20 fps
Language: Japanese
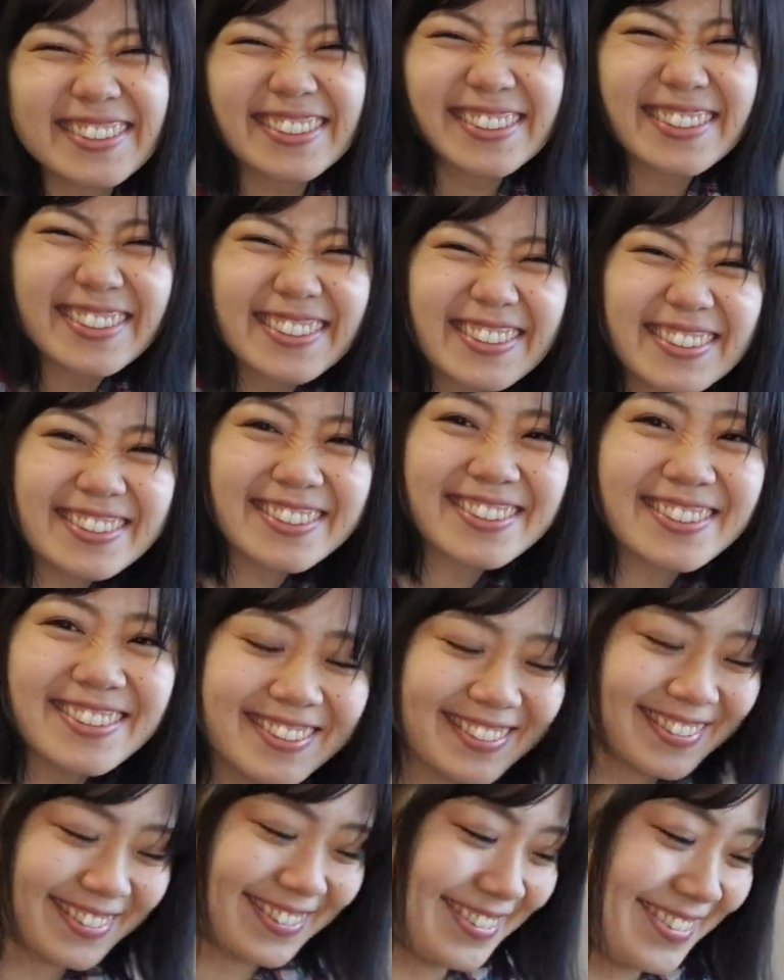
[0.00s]
で混ぜていき
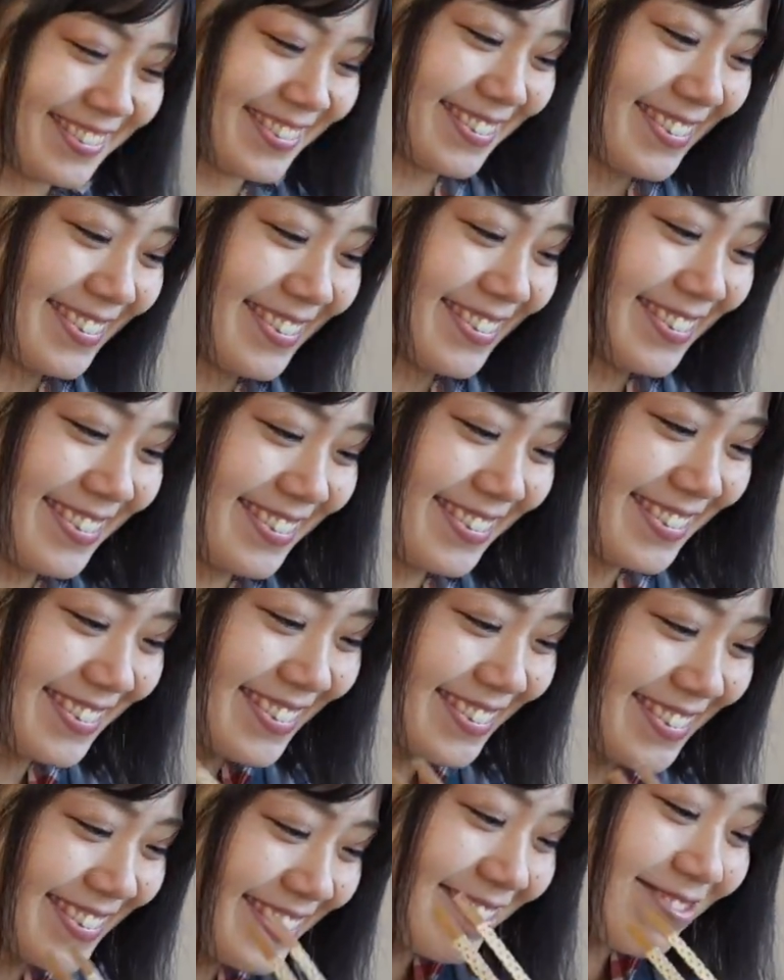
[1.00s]
ます。はい、そんなし
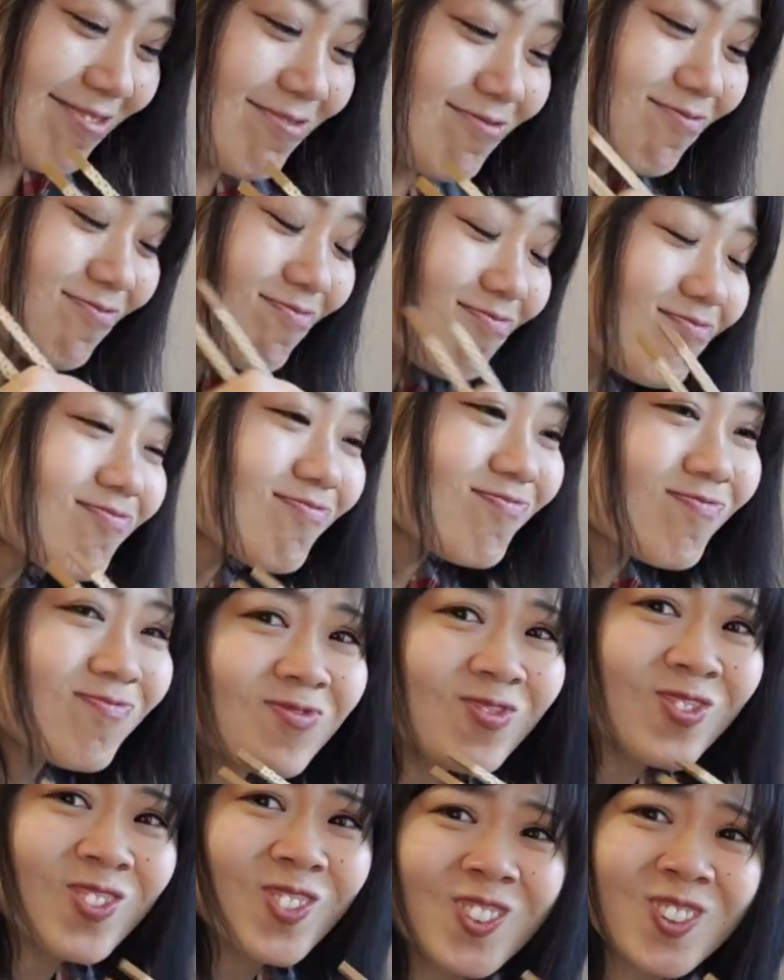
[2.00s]
わくちゃに笑っても可愛
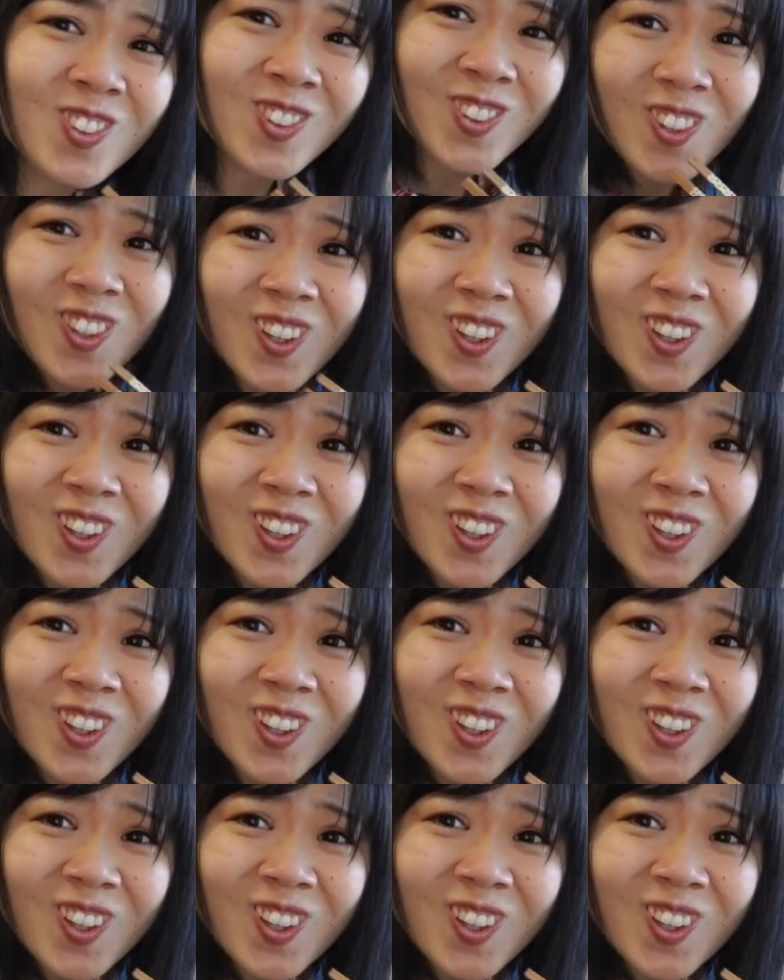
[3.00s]
くありません。